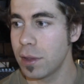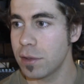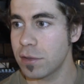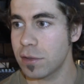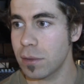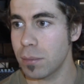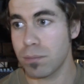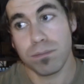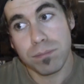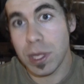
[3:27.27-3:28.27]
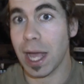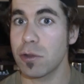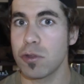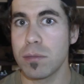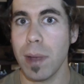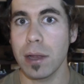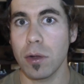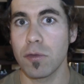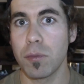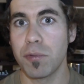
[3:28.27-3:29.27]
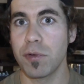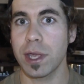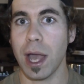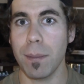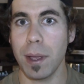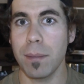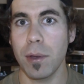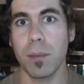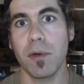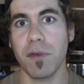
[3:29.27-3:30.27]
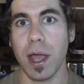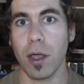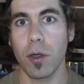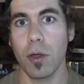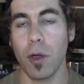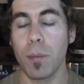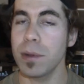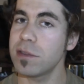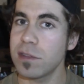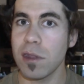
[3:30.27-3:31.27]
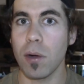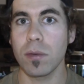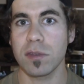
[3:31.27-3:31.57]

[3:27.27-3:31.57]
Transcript: euh, gratuitement, donc vous pouvez quand même me faire un, petit don.